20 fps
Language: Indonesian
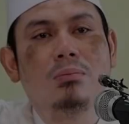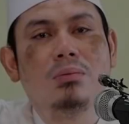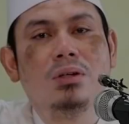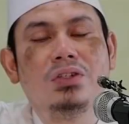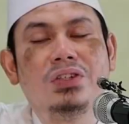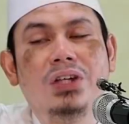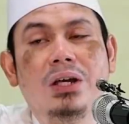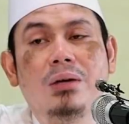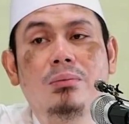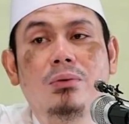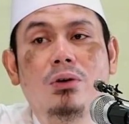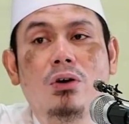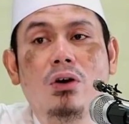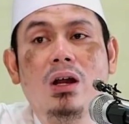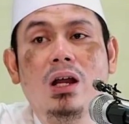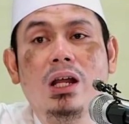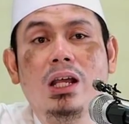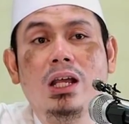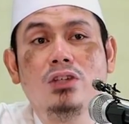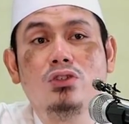sholat berjam,
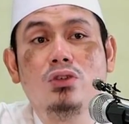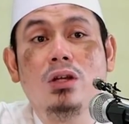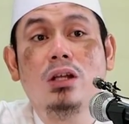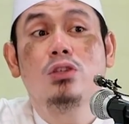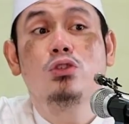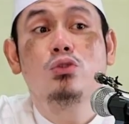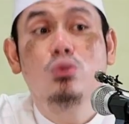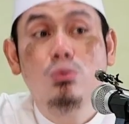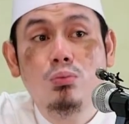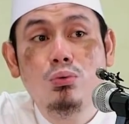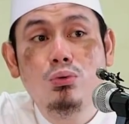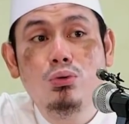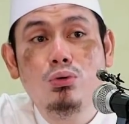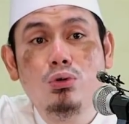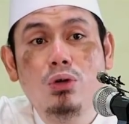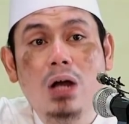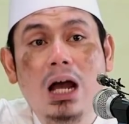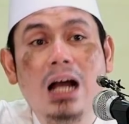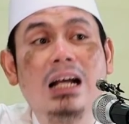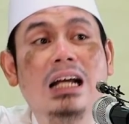orang yang sholat
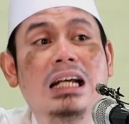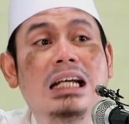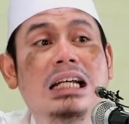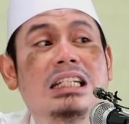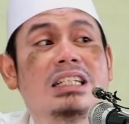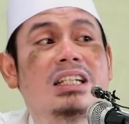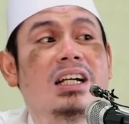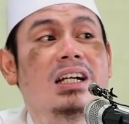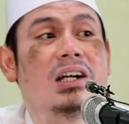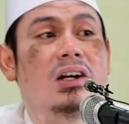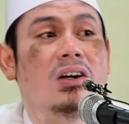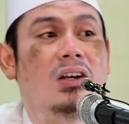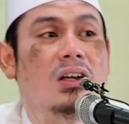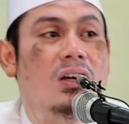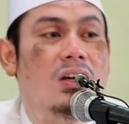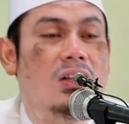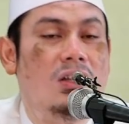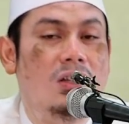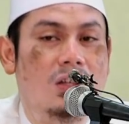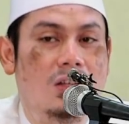subuh akan dijaga
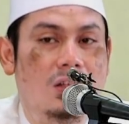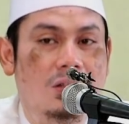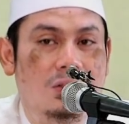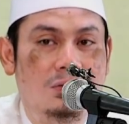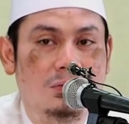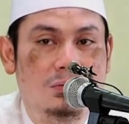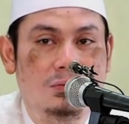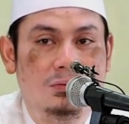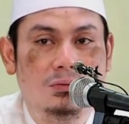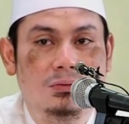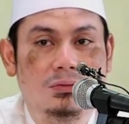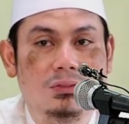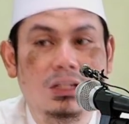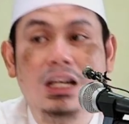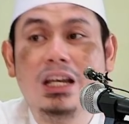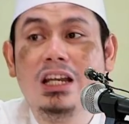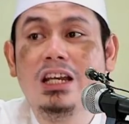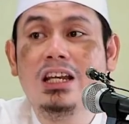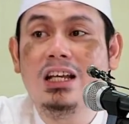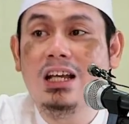oleh Allah.
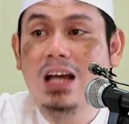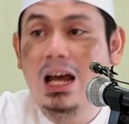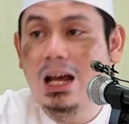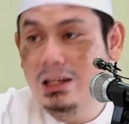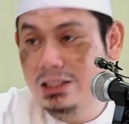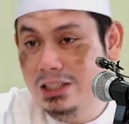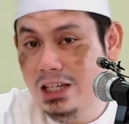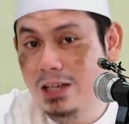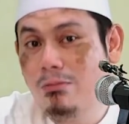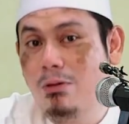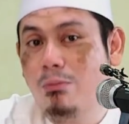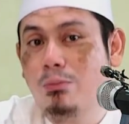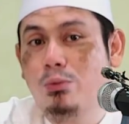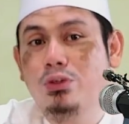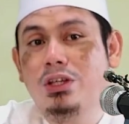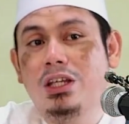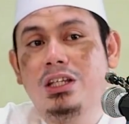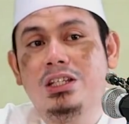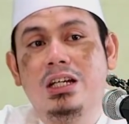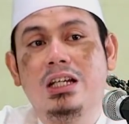Dan ini ah, saya
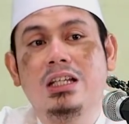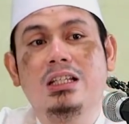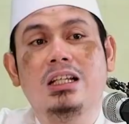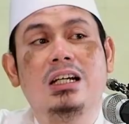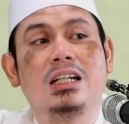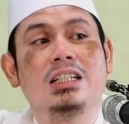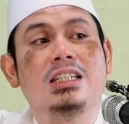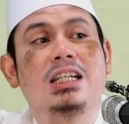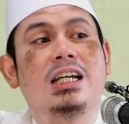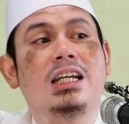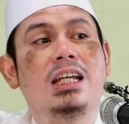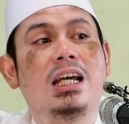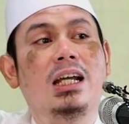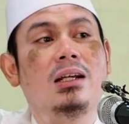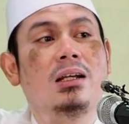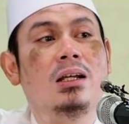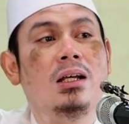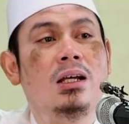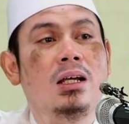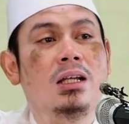mempunyai cerita
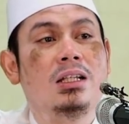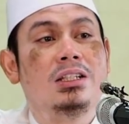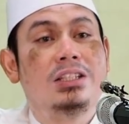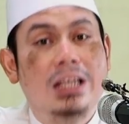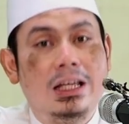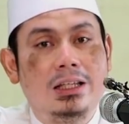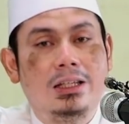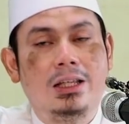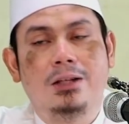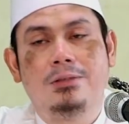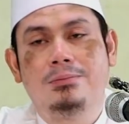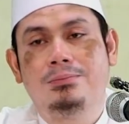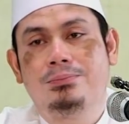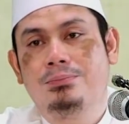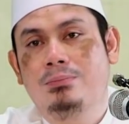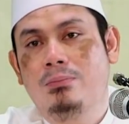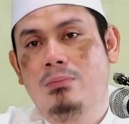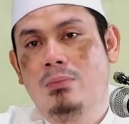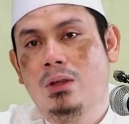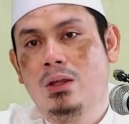kejadian nyata.
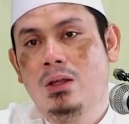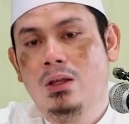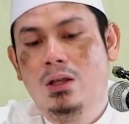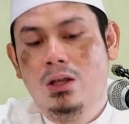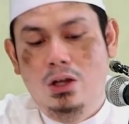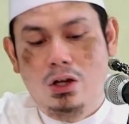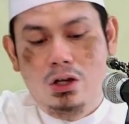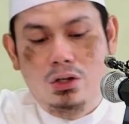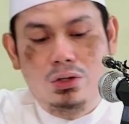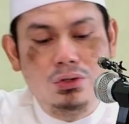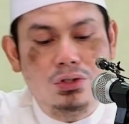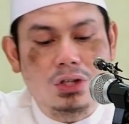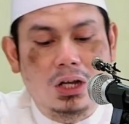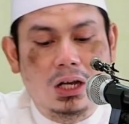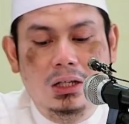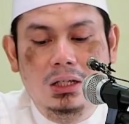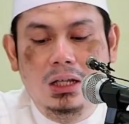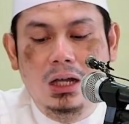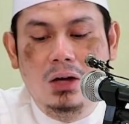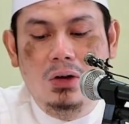
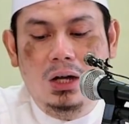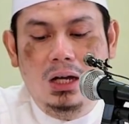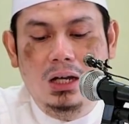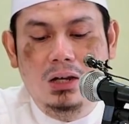Rasulullah